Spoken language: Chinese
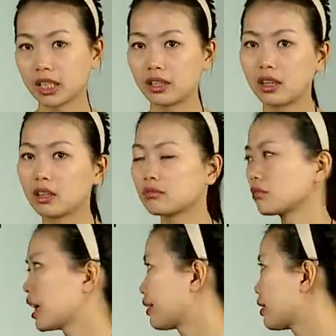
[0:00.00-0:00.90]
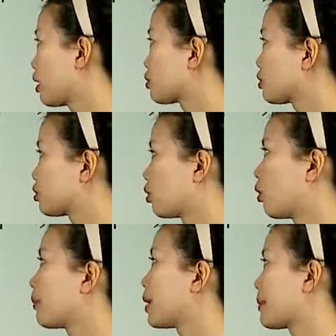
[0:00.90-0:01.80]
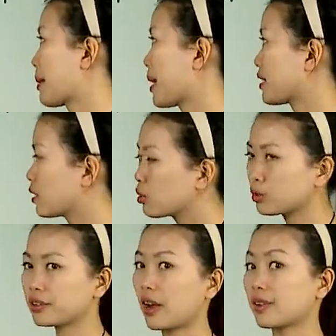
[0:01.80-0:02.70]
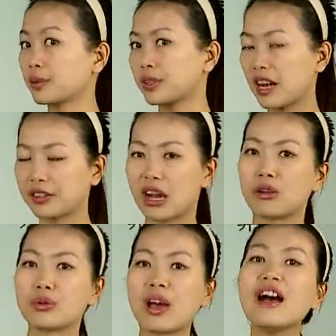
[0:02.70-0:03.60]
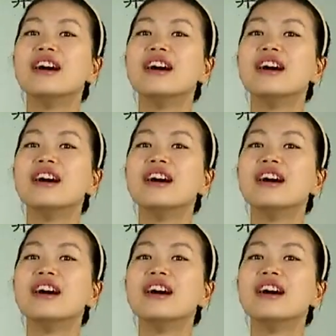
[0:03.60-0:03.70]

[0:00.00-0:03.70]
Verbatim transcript: 嗯，那要求猫妈妈一共钓了多少条鱼？